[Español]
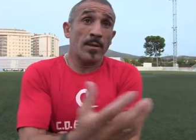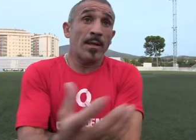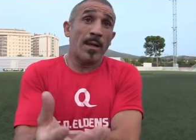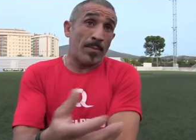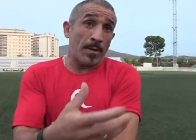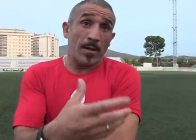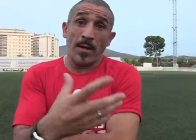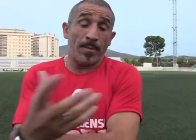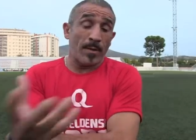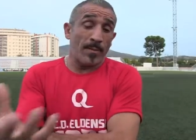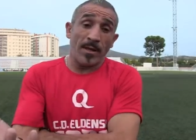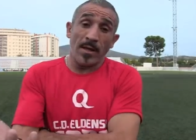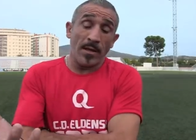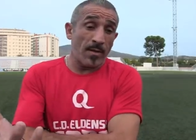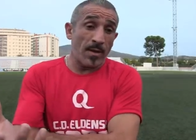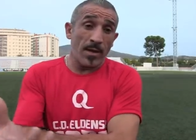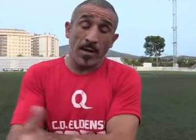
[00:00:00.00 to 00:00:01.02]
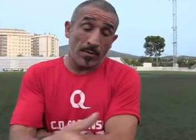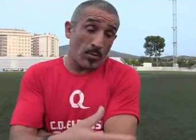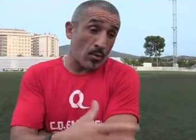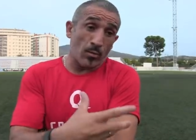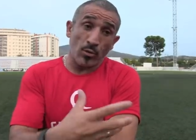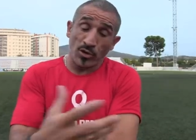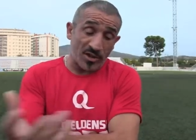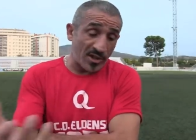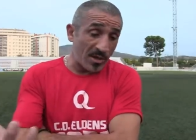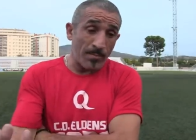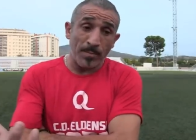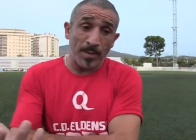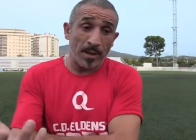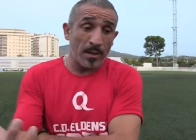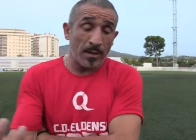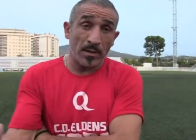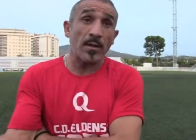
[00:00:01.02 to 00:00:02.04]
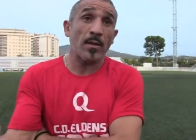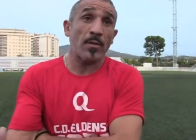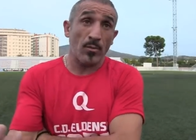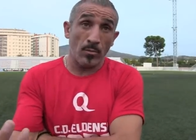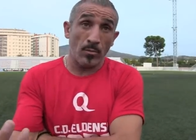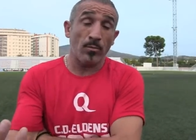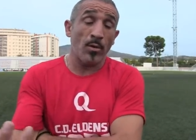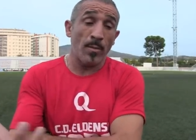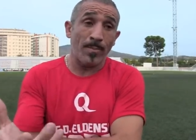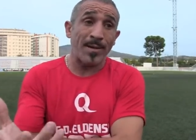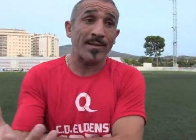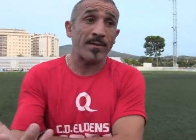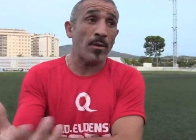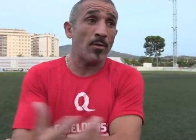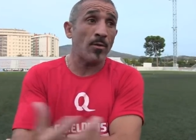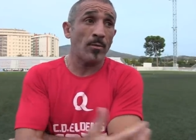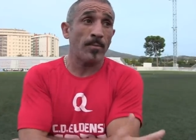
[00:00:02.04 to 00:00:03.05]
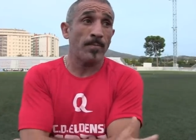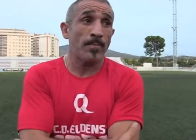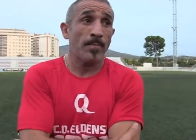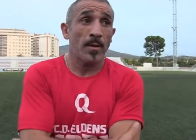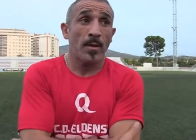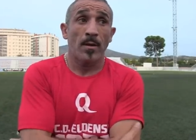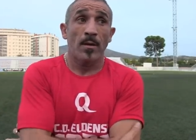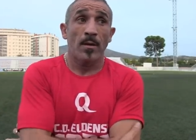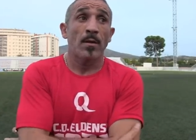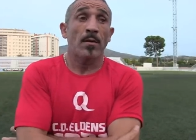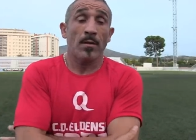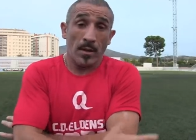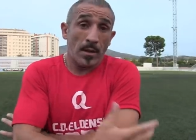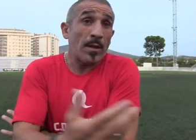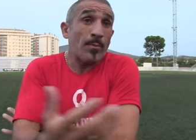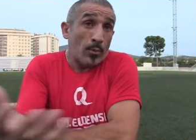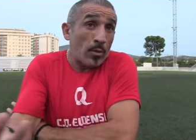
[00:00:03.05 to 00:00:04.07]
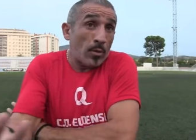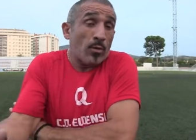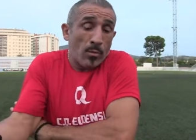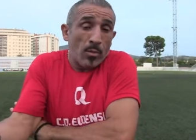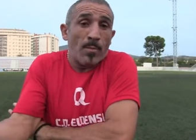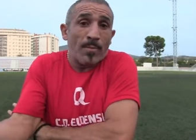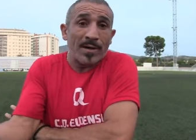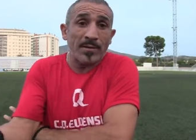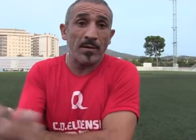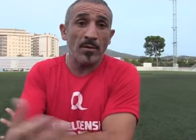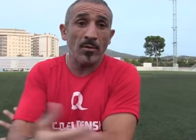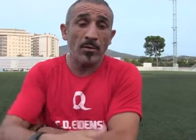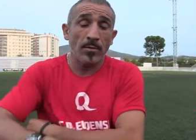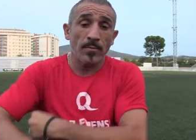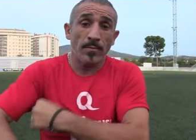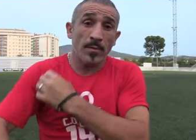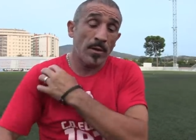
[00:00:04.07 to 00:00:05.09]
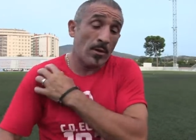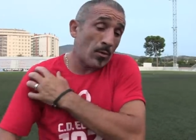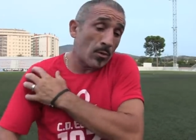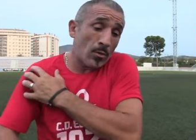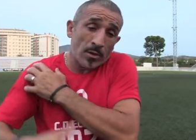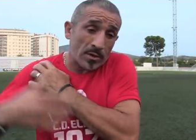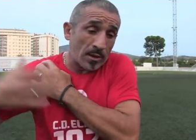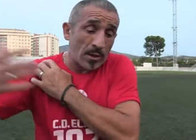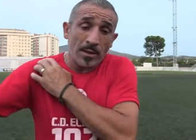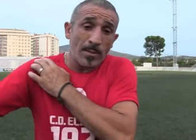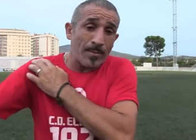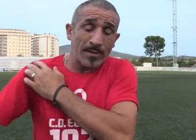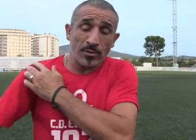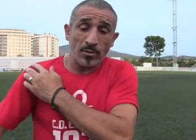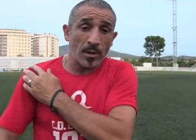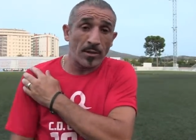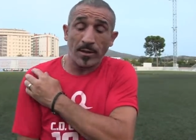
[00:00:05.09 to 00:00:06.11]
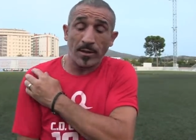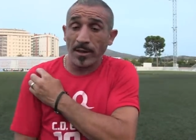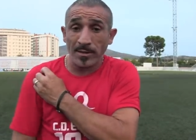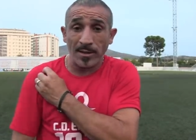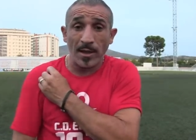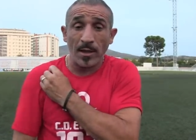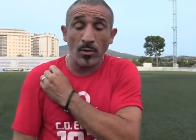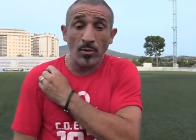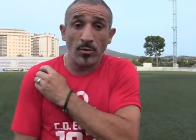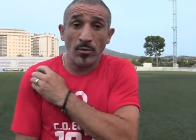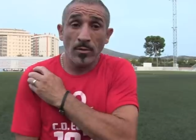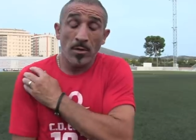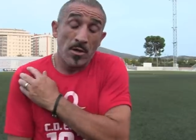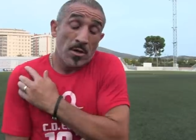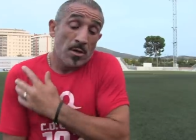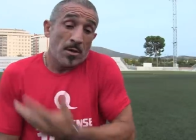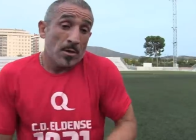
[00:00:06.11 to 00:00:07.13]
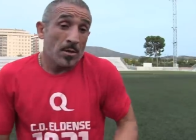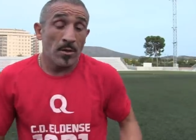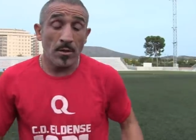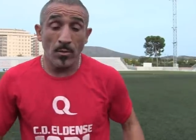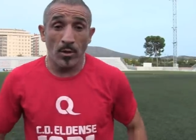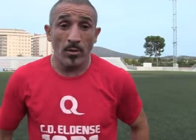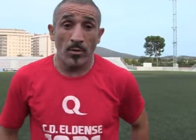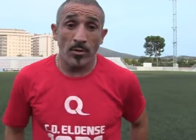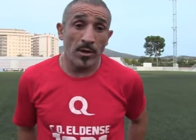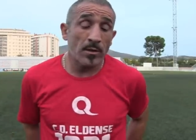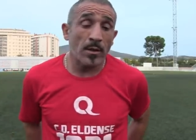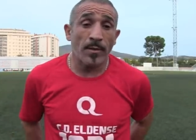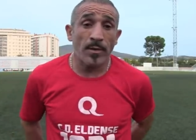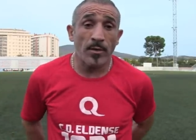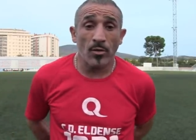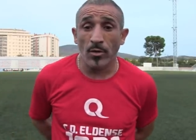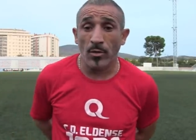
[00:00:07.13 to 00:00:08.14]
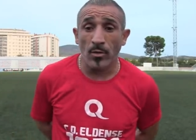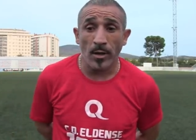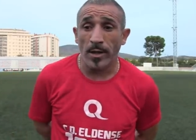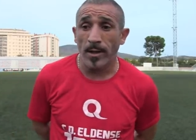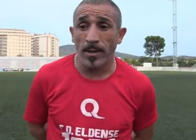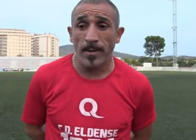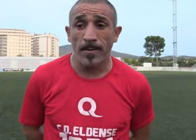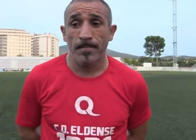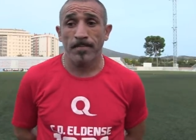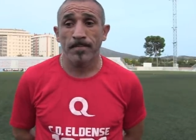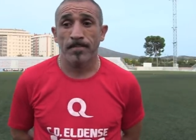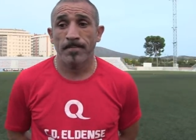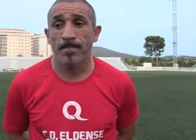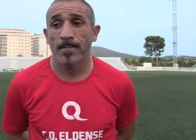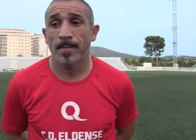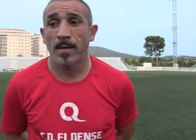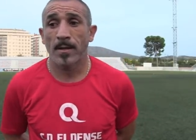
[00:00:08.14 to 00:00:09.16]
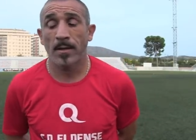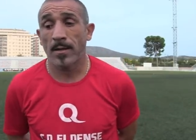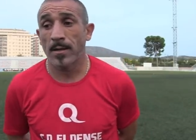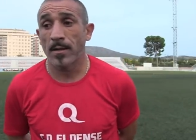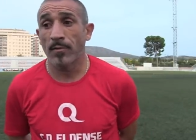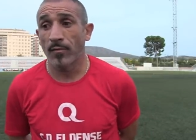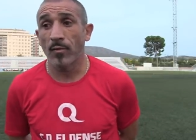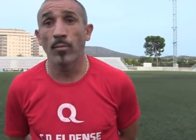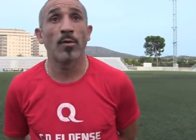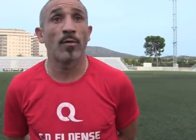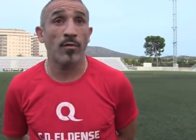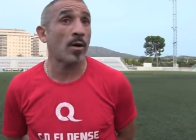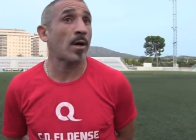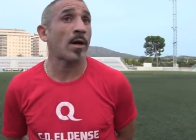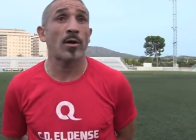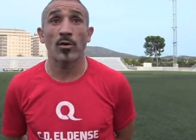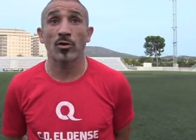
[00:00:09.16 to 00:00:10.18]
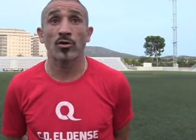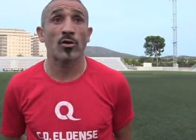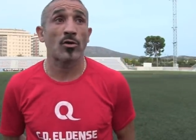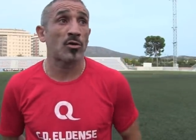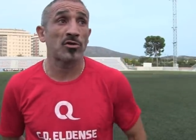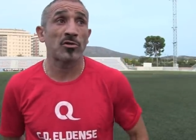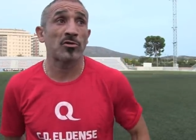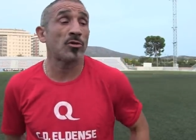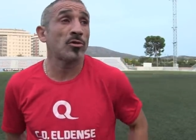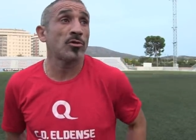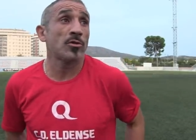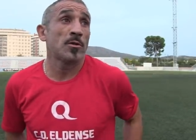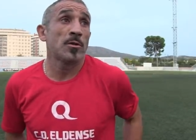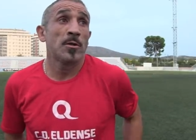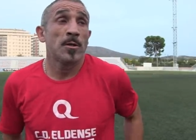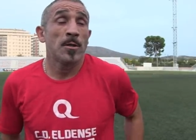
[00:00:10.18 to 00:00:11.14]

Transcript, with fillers: la primera idea, como siempre, es hacer un buen partido. El equipo hizo un buen partido y luego el siguiente paso era traerse algo y bueno, y esta vez yo creo que eh, el fútbol fue generoso con nosotros.